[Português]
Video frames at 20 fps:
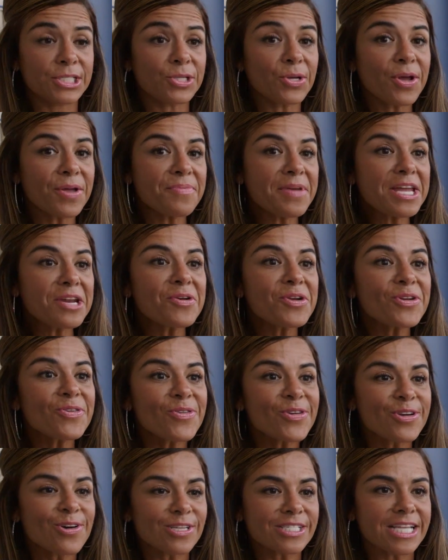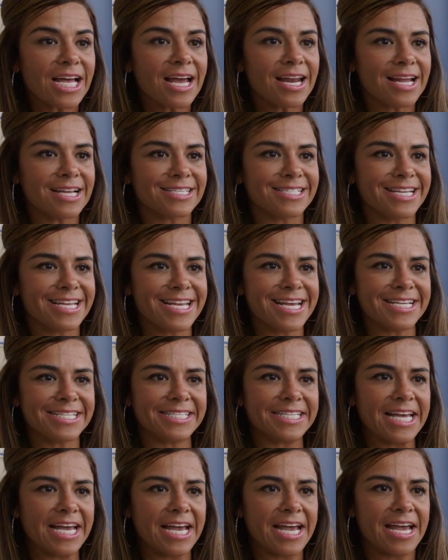Eu tô muito orgulhosa das
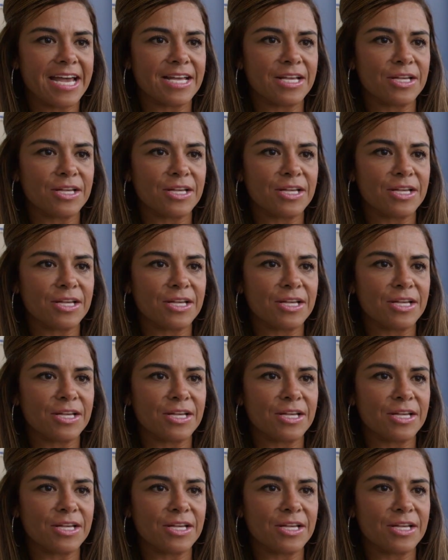meninas,